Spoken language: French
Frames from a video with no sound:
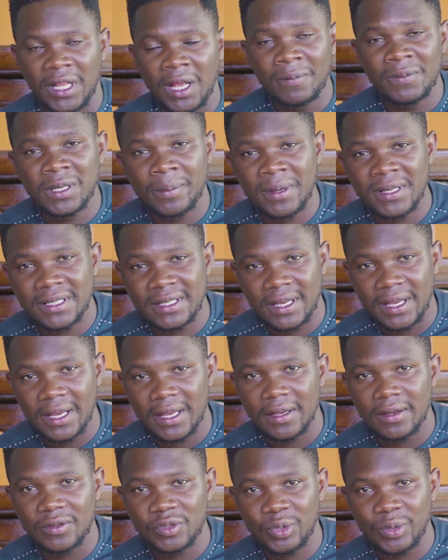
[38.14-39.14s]
Mesdames et
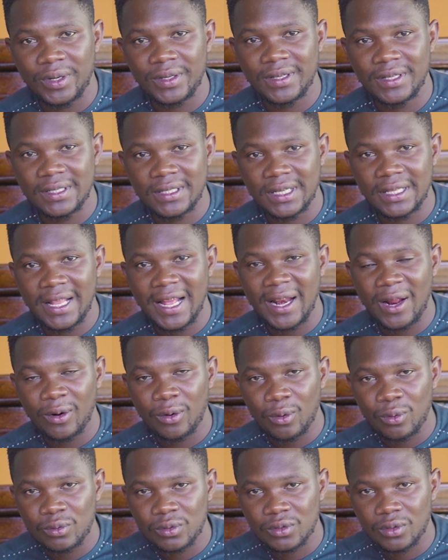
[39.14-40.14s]
messieurs, je le disais dans
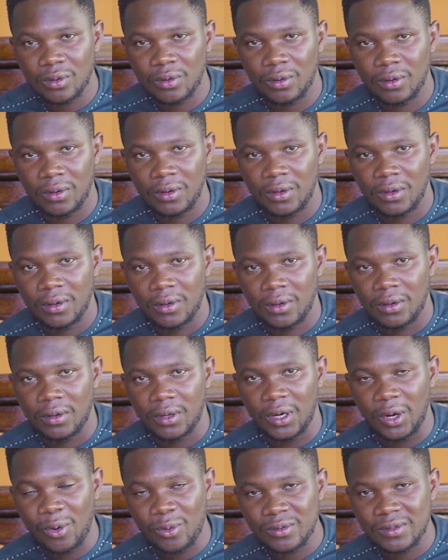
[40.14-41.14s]
l'annonce,
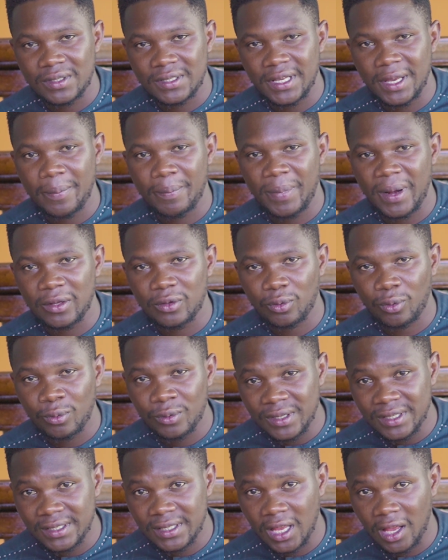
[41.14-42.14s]
l'ancien
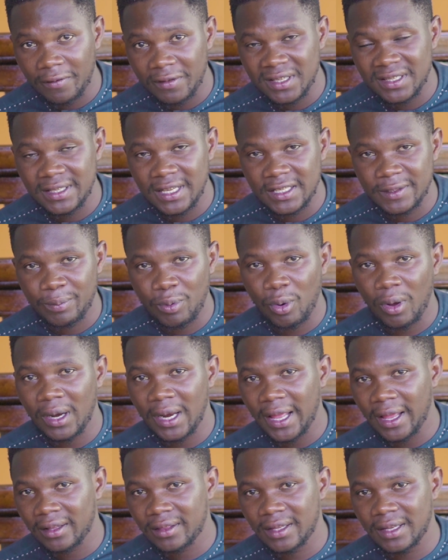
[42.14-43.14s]
patron du service des sports à
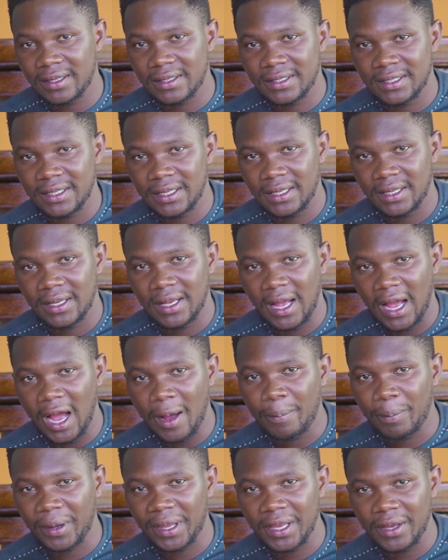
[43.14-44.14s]
la RTNC
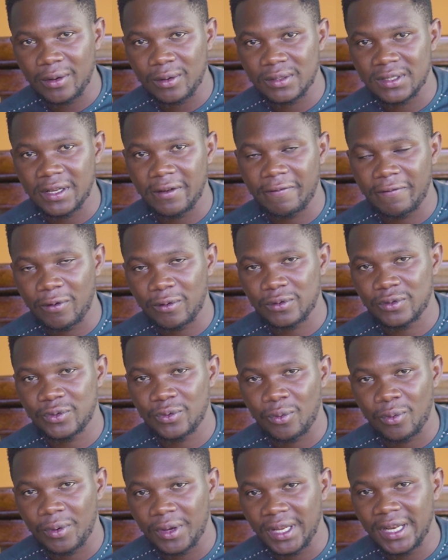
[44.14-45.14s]
a pris euh, ses
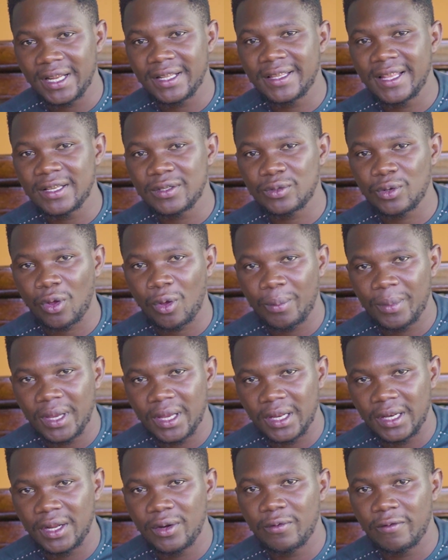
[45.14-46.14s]
fonctions. Il est
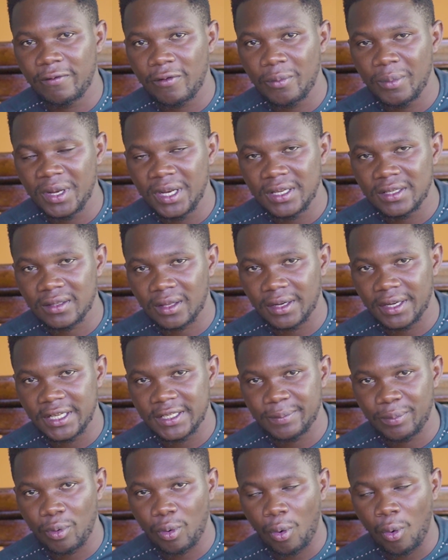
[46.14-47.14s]
désormais le nouveau ministre
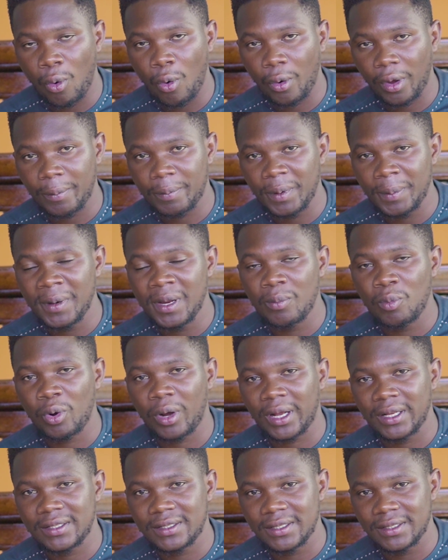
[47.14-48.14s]
des Sports en République
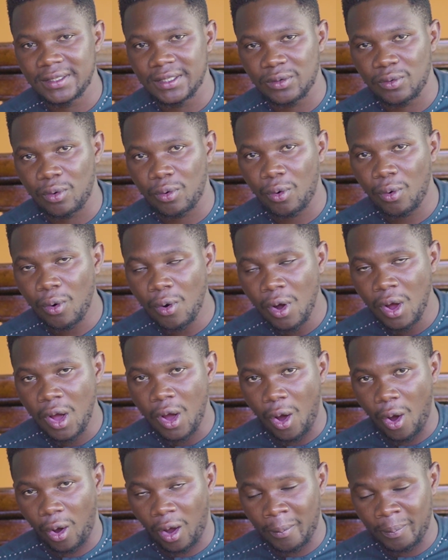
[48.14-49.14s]
démocratique du Congo,
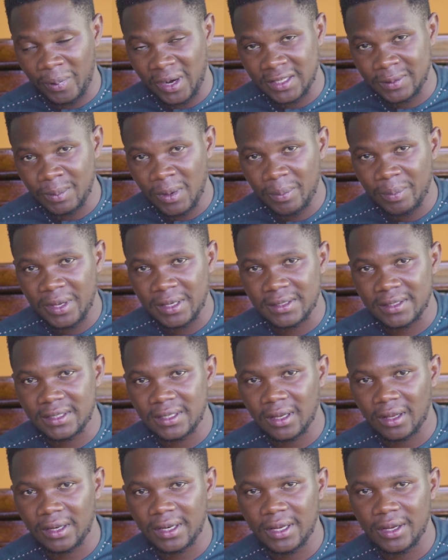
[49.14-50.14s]
en remplacement bien
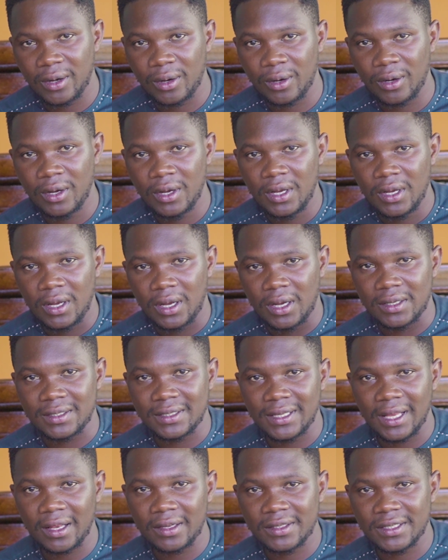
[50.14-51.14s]
sûr de euh,
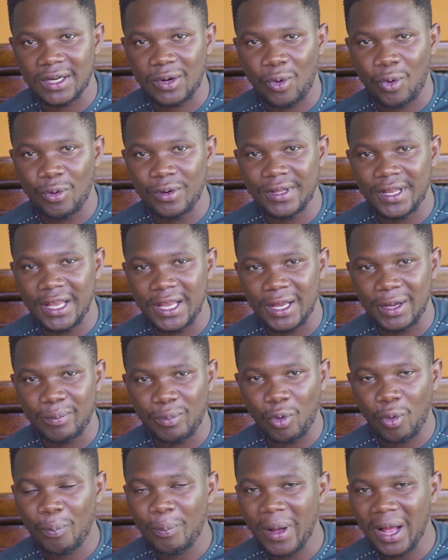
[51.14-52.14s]
Serge Kondé.
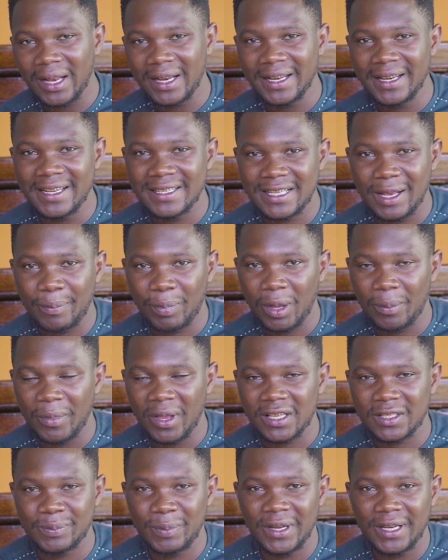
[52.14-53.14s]
Pour parler de sa
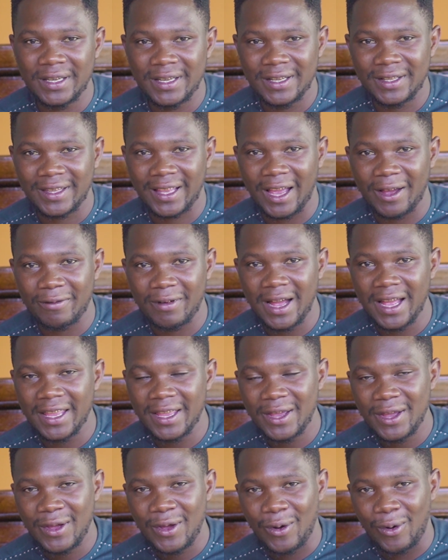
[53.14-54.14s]
première semaine de
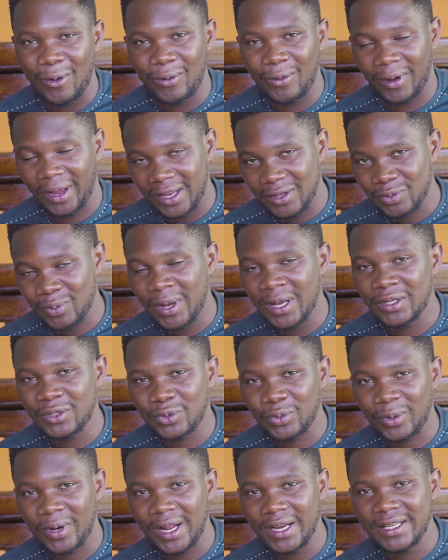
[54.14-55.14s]
travail, on reçoit un
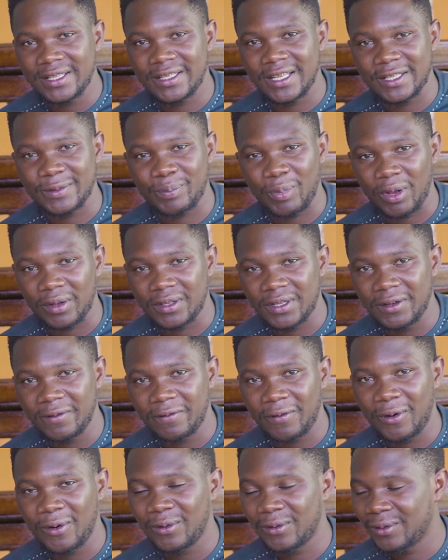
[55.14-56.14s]
journaliste
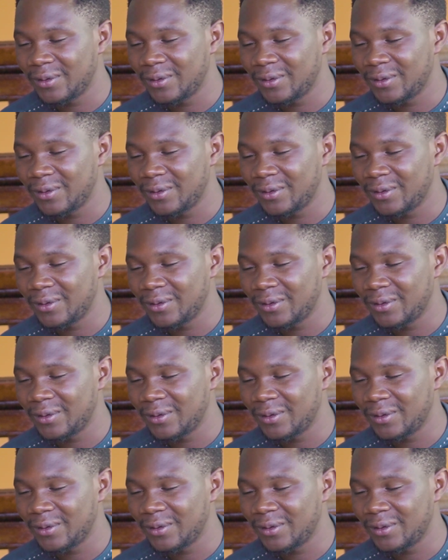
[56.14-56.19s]
sportif,